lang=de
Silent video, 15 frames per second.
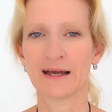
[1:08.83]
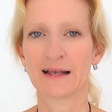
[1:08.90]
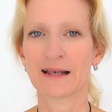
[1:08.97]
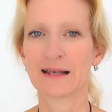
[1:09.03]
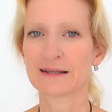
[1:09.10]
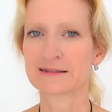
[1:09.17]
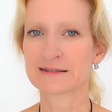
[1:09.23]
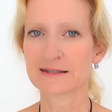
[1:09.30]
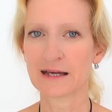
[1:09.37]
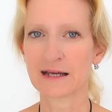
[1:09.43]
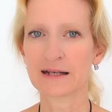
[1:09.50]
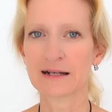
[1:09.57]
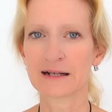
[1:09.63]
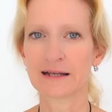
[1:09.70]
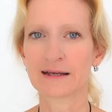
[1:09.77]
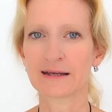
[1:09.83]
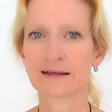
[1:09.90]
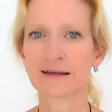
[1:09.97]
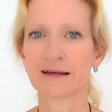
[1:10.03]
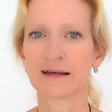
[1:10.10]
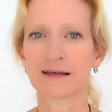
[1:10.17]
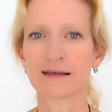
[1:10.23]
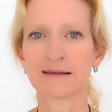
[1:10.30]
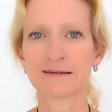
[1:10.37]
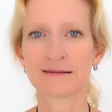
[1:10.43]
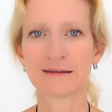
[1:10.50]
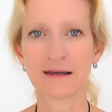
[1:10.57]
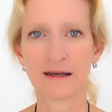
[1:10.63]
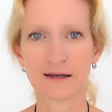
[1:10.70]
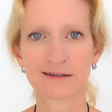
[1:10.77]
Letztendlich ist
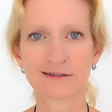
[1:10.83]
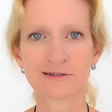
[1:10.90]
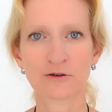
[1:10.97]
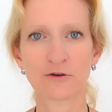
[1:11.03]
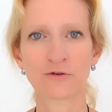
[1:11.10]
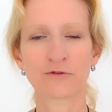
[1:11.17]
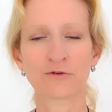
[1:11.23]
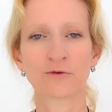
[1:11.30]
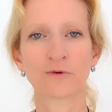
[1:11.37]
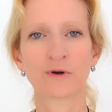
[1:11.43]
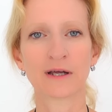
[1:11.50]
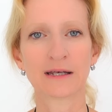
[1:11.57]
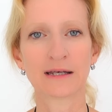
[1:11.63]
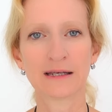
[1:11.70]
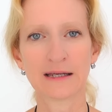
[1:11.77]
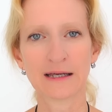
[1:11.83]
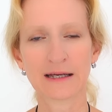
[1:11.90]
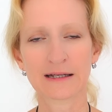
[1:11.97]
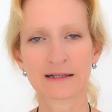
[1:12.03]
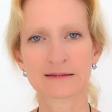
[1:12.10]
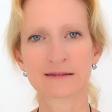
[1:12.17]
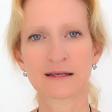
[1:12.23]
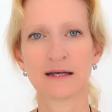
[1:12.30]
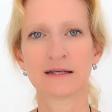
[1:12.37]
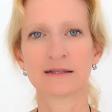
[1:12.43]
die Herzöffnung nichts,